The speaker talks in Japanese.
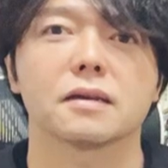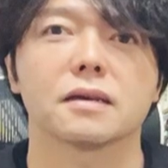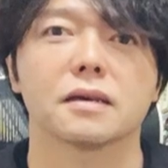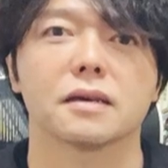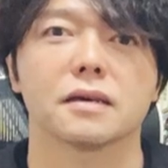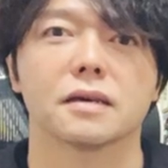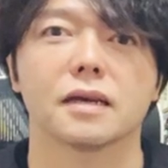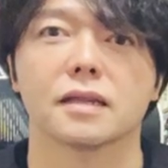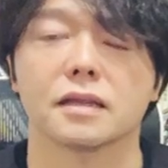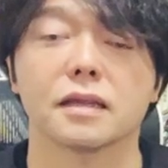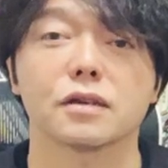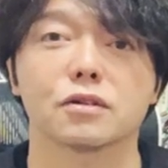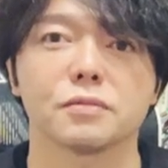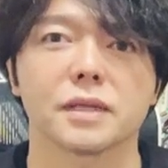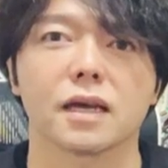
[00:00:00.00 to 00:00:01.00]
えー、やっ
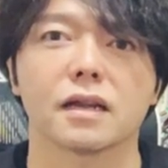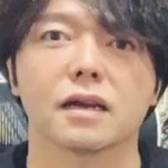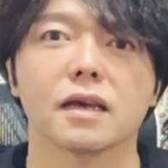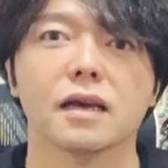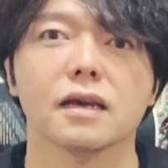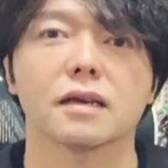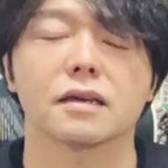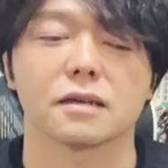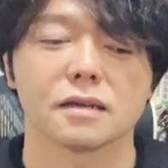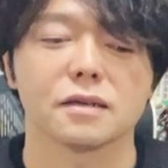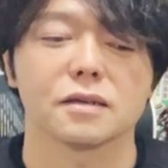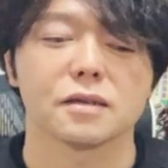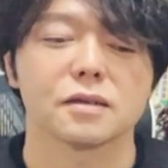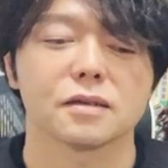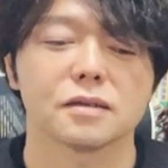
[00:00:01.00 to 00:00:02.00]
ていくみたいなね
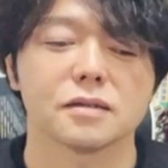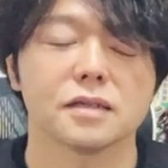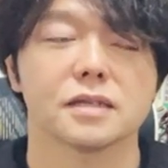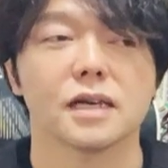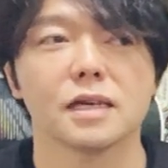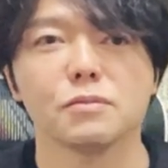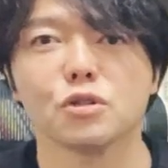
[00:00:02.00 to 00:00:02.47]
で財